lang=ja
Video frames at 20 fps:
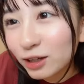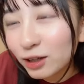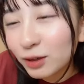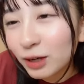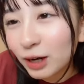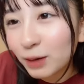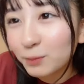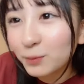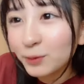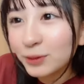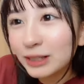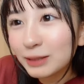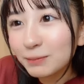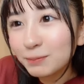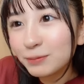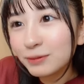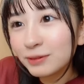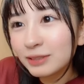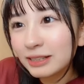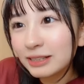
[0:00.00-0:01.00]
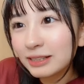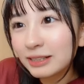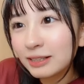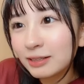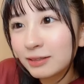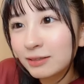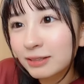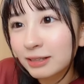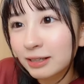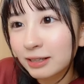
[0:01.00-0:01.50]
ハモネプに出
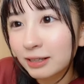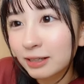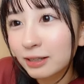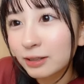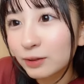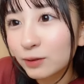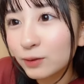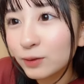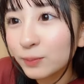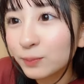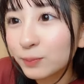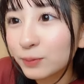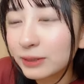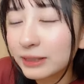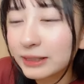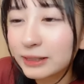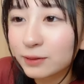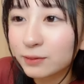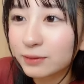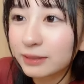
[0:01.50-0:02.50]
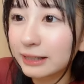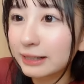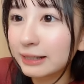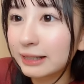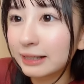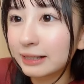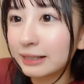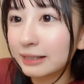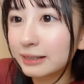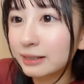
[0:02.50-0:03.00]
るならどのポジション出た
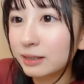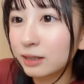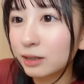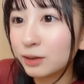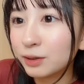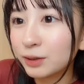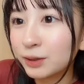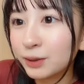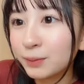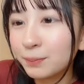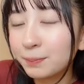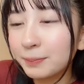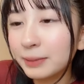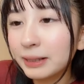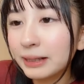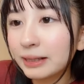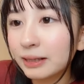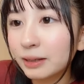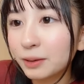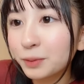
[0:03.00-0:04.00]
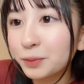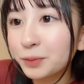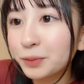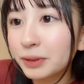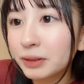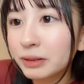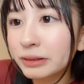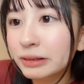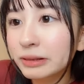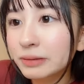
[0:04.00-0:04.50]
いですか
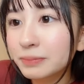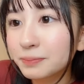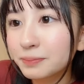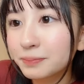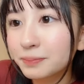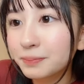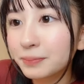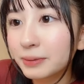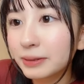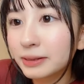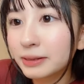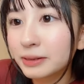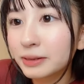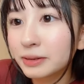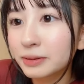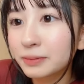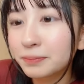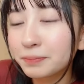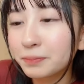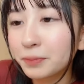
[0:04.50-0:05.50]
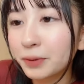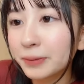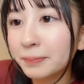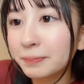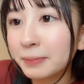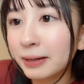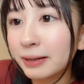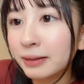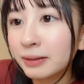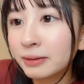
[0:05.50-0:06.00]
メインコーラスベース
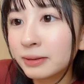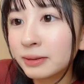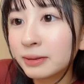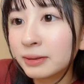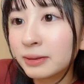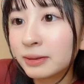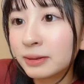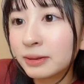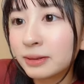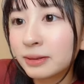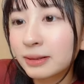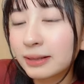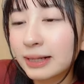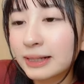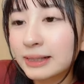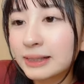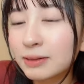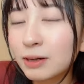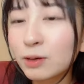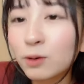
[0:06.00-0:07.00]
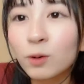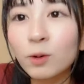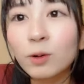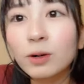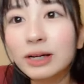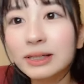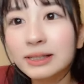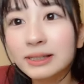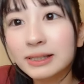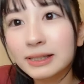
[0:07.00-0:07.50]
ボイパ私は
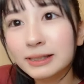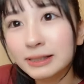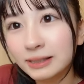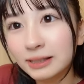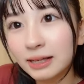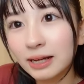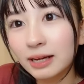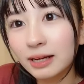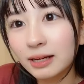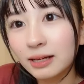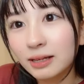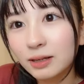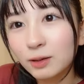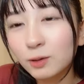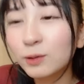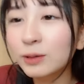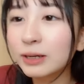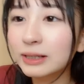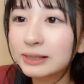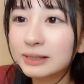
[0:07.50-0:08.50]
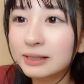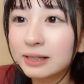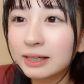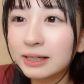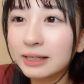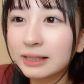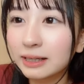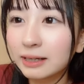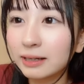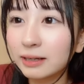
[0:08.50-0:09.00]
コーラスですねコーラスが
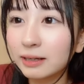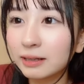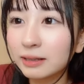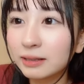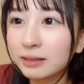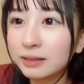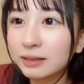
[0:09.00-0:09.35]
いいな